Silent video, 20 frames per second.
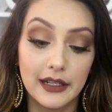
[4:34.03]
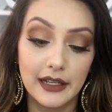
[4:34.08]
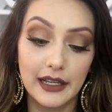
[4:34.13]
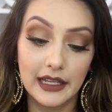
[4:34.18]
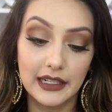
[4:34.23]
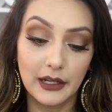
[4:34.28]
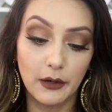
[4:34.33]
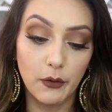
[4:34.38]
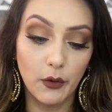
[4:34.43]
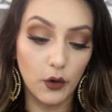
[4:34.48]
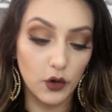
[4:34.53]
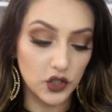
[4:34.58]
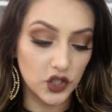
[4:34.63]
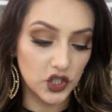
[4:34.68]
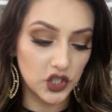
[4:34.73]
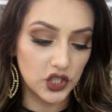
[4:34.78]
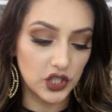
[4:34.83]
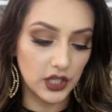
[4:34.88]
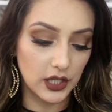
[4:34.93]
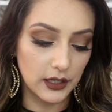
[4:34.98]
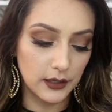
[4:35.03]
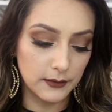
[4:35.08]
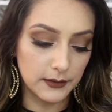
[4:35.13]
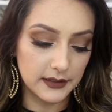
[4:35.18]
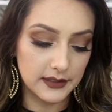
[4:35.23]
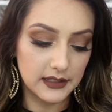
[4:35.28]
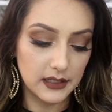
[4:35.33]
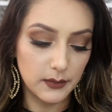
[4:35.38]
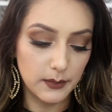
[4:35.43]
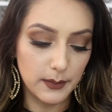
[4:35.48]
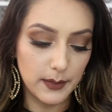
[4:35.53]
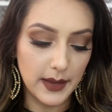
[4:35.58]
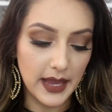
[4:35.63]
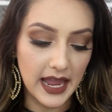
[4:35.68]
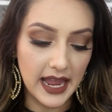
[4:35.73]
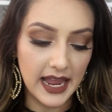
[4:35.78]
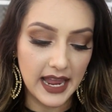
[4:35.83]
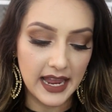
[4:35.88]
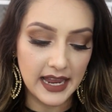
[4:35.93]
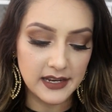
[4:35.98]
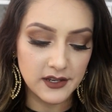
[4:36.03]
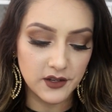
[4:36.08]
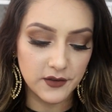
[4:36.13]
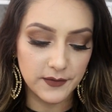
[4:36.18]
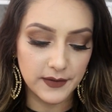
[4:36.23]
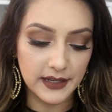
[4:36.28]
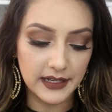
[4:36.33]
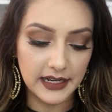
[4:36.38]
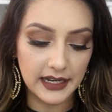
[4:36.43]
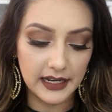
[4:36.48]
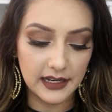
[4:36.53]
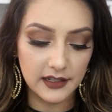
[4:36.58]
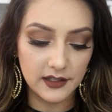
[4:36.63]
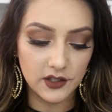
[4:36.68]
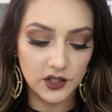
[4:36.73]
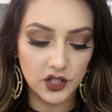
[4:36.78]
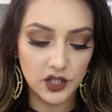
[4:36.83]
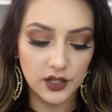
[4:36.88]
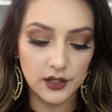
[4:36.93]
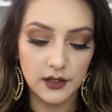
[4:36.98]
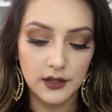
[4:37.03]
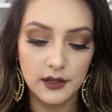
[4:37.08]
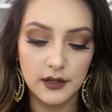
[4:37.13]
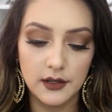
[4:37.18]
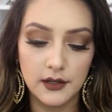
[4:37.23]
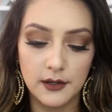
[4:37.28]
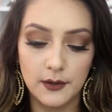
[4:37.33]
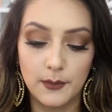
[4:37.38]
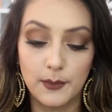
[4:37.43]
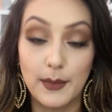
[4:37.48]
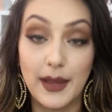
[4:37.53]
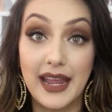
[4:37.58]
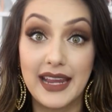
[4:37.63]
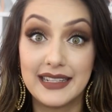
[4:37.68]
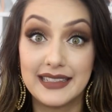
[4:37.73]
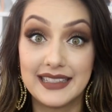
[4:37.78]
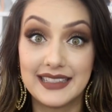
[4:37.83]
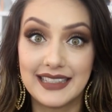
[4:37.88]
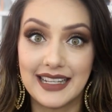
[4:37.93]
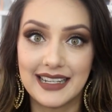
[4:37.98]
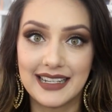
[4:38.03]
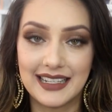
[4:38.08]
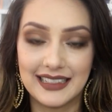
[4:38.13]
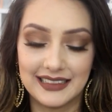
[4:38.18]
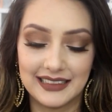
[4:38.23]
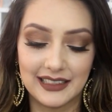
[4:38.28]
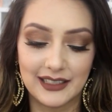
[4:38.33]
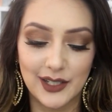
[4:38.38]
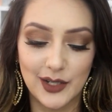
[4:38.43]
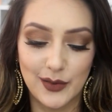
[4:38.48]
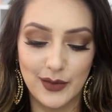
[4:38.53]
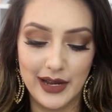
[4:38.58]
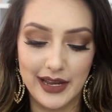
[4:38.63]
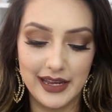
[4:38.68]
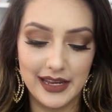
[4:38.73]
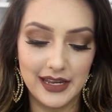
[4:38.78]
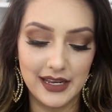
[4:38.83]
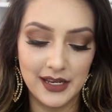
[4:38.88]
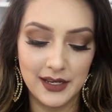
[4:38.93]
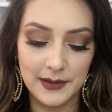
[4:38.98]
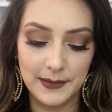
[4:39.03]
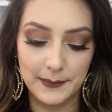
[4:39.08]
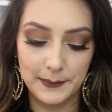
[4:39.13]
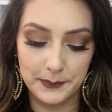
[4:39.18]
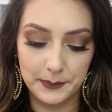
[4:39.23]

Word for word: que ele é um roxão, assim, bem diferente, bem destacadão aí,